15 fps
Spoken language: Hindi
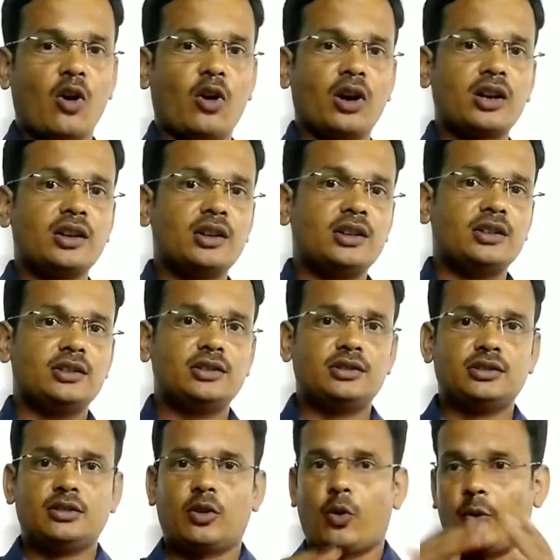और
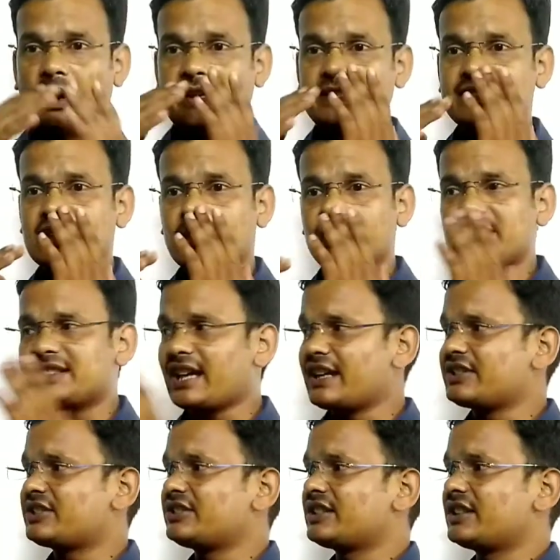वहीं से अपनी
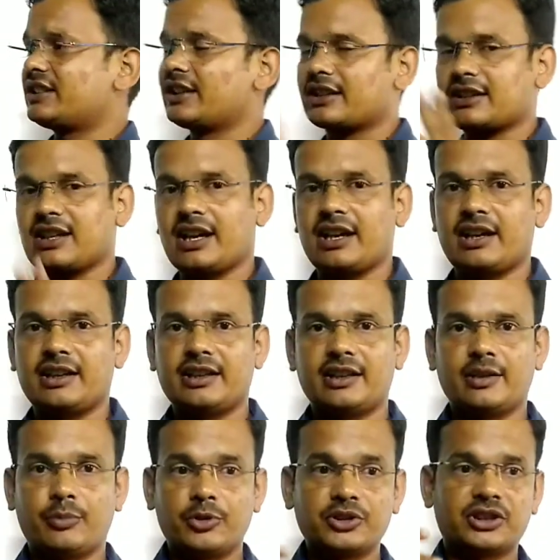सारी चीज़ें देखता है
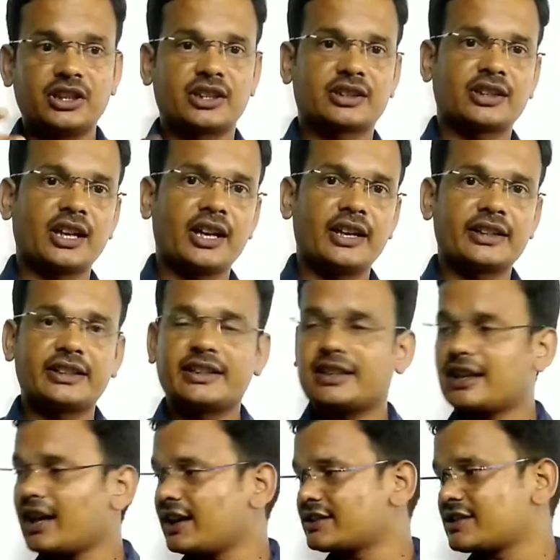वो देखता है कि
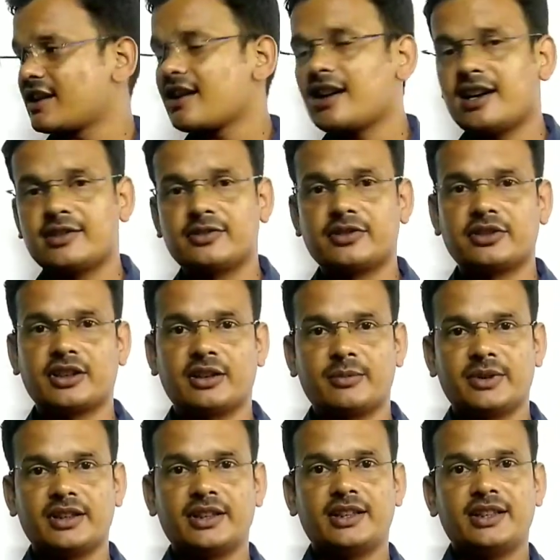क्या चल रहा है दुनिया
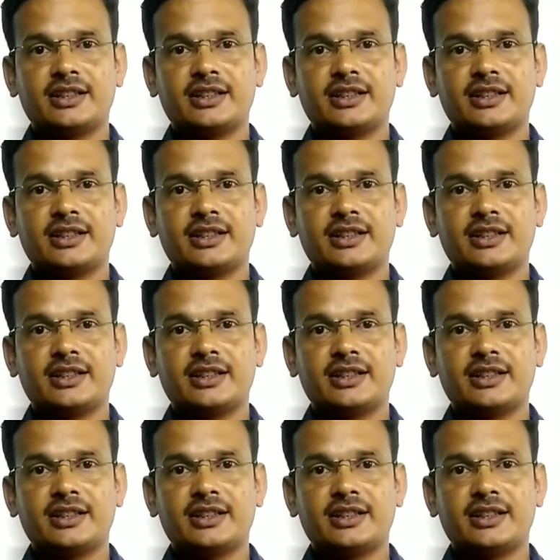में